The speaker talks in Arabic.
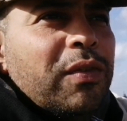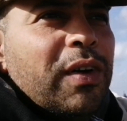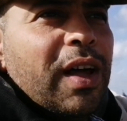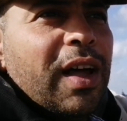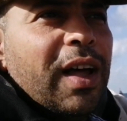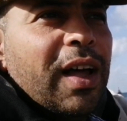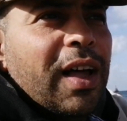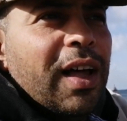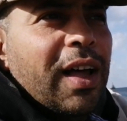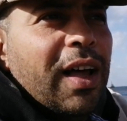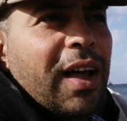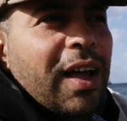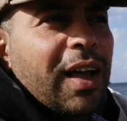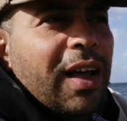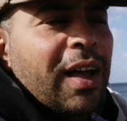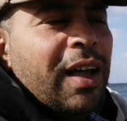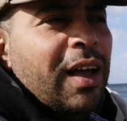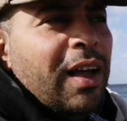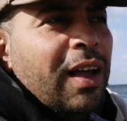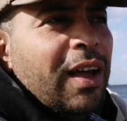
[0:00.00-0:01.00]

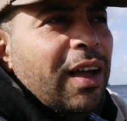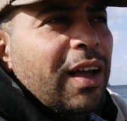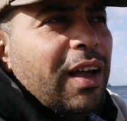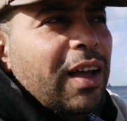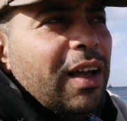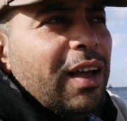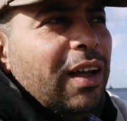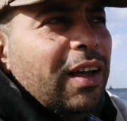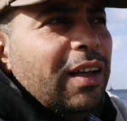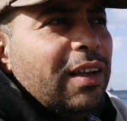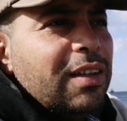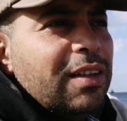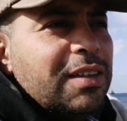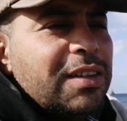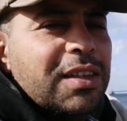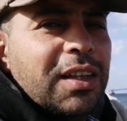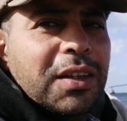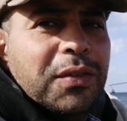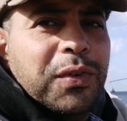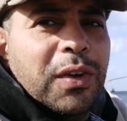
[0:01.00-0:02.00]

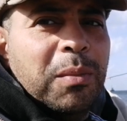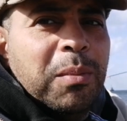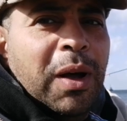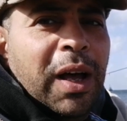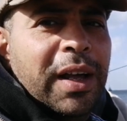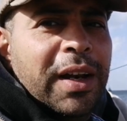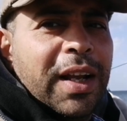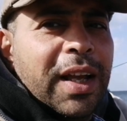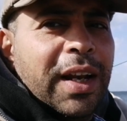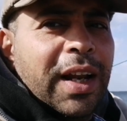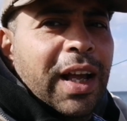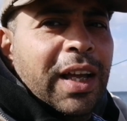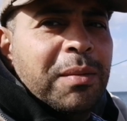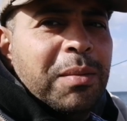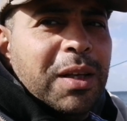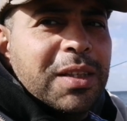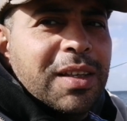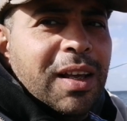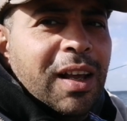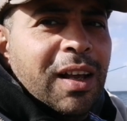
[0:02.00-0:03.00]
فالصيد في البحر كان
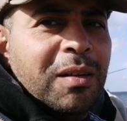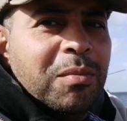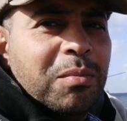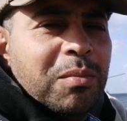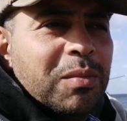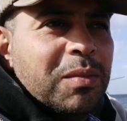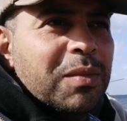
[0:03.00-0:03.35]
هيبقى صعب